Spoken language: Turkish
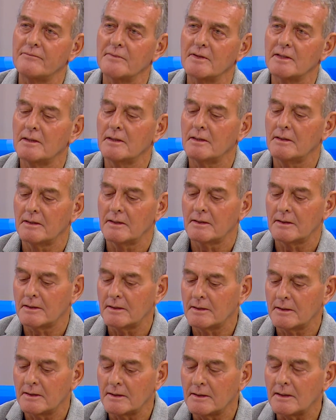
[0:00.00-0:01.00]
Hı hı.
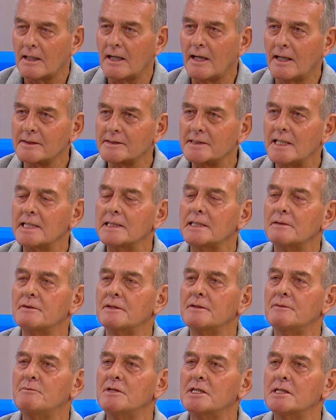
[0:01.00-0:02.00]
6 ayda
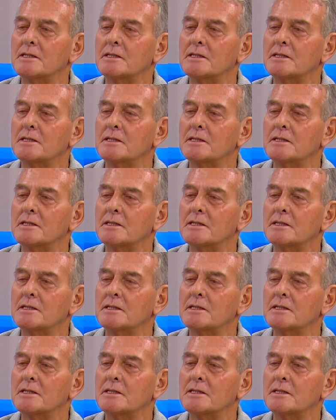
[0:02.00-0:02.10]
bir, 1